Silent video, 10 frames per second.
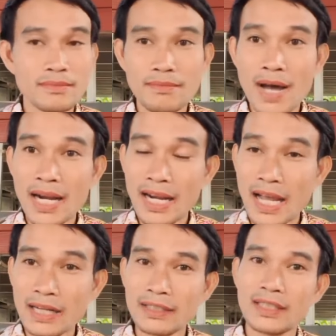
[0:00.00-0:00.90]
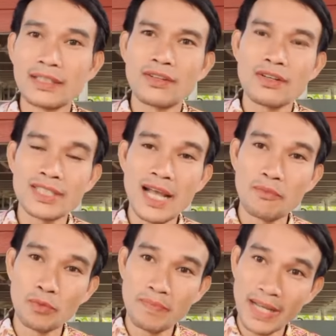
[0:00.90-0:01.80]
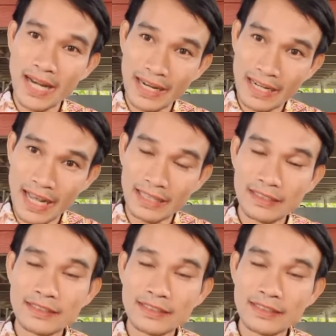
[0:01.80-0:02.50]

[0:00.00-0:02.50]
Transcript: บ้านหลังหนึ่งก็สร้างหมดไปหลายล้าน